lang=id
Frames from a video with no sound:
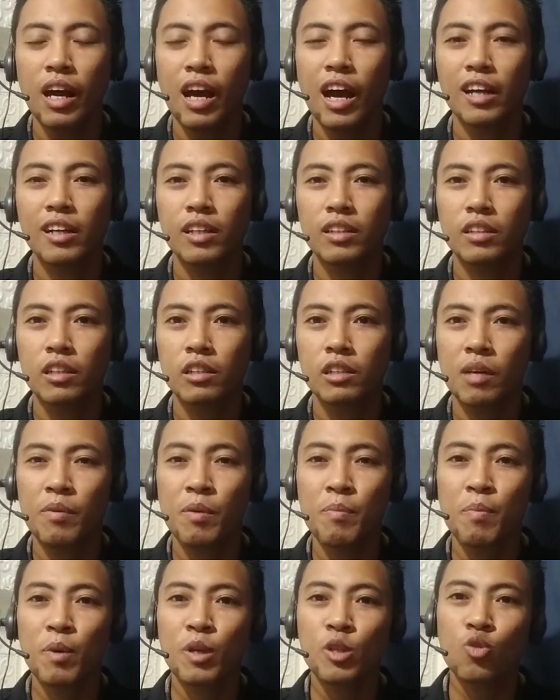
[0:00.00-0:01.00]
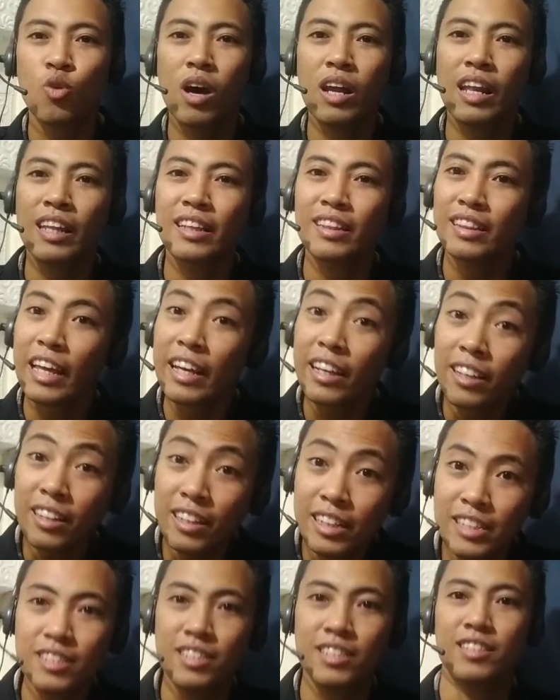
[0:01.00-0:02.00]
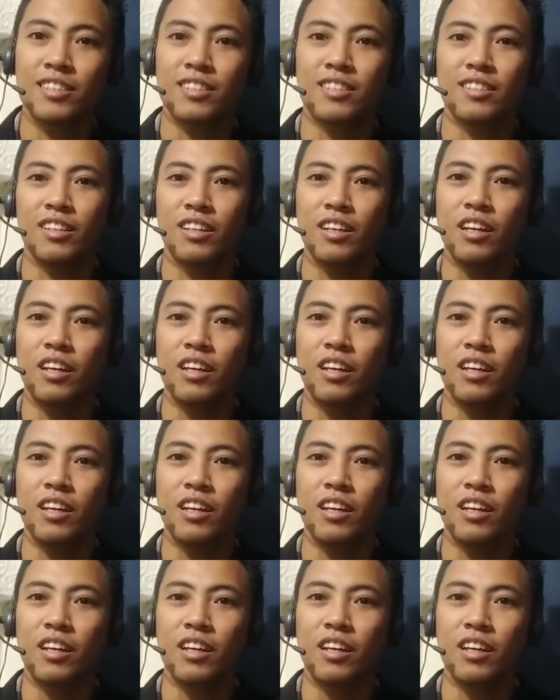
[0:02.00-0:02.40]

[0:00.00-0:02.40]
akan tetapi persoalan teknis